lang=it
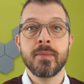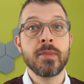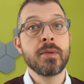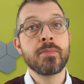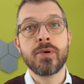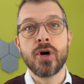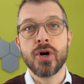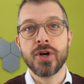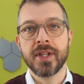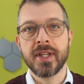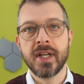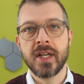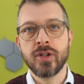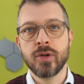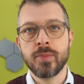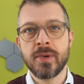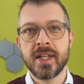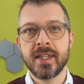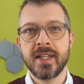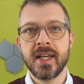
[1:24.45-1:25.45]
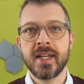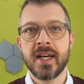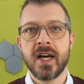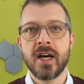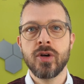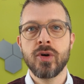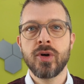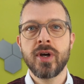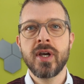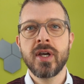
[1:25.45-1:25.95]
mi pone delle domande
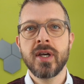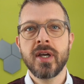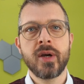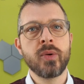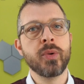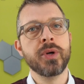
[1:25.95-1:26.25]
analoghe e